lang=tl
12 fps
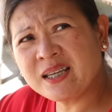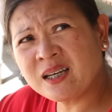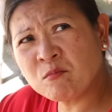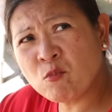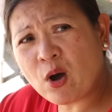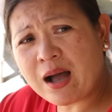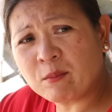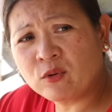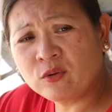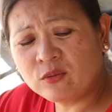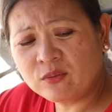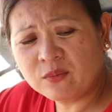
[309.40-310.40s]
ganyan ang mukha
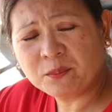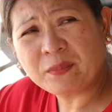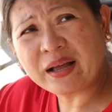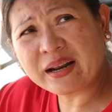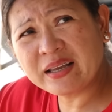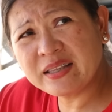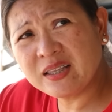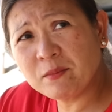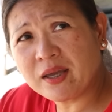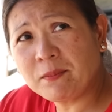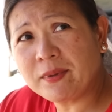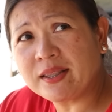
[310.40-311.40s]
mo. Parang
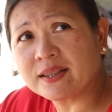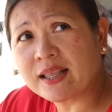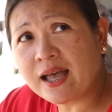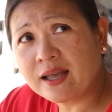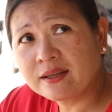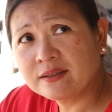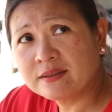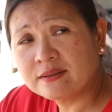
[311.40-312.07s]
hindi maipinta.